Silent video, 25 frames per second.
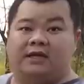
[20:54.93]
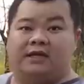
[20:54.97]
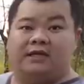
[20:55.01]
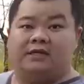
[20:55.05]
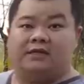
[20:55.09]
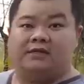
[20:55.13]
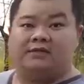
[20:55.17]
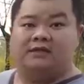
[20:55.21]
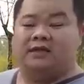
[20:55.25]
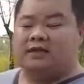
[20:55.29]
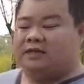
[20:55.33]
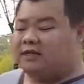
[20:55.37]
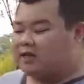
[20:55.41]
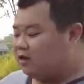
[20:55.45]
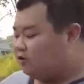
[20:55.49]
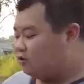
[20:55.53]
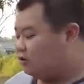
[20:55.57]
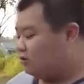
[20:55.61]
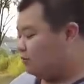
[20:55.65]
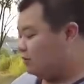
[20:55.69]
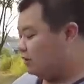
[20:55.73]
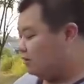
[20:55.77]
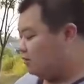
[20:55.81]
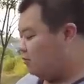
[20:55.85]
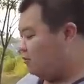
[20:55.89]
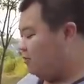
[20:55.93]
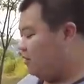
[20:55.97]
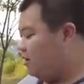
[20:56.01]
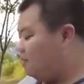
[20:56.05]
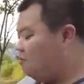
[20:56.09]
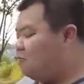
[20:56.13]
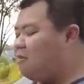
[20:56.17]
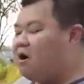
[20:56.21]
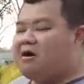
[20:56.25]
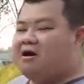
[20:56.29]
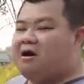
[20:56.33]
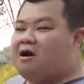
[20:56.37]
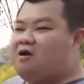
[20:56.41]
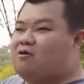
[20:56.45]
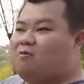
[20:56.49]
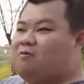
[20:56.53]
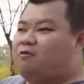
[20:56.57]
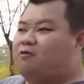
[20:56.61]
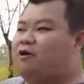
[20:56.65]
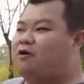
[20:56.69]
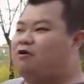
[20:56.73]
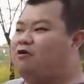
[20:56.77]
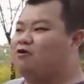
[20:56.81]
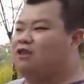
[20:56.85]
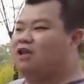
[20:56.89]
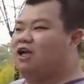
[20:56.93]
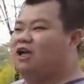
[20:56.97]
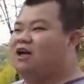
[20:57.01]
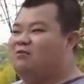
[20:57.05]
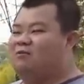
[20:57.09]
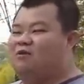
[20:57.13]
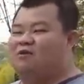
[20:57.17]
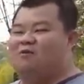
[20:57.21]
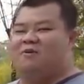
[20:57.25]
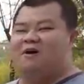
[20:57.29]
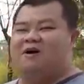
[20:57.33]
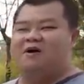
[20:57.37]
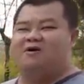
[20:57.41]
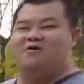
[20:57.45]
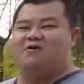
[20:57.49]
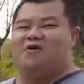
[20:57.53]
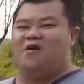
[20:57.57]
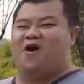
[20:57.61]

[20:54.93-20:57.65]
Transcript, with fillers: -hmm. Jadi kalau teman-teman bilang, "Bang, aku punya Rotari mau bangun."